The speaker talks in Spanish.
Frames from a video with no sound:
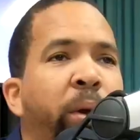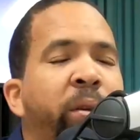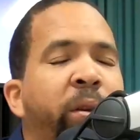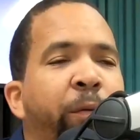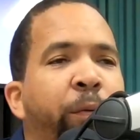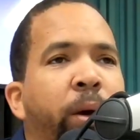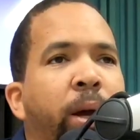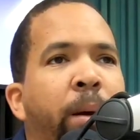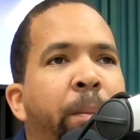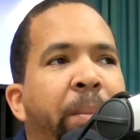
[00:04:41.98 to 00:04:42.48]

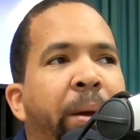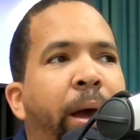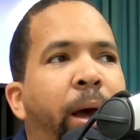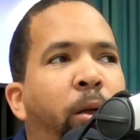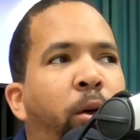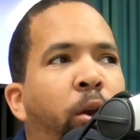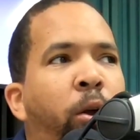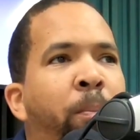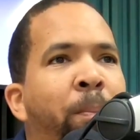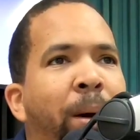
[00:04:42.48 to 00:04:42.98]
Luis y fue
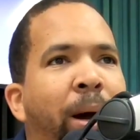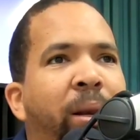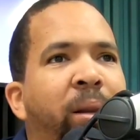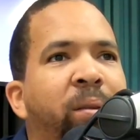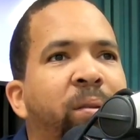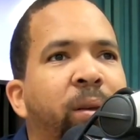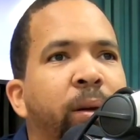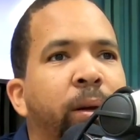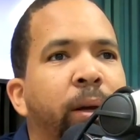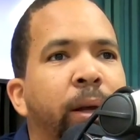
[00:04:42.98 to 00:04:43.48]
cambiado a los
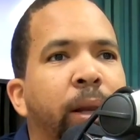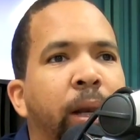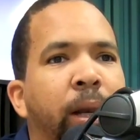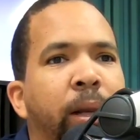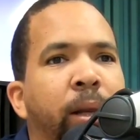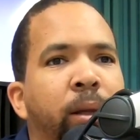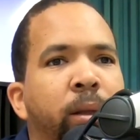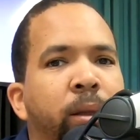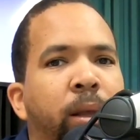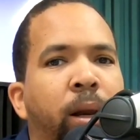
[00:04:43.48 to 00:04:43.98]
Marlins en el,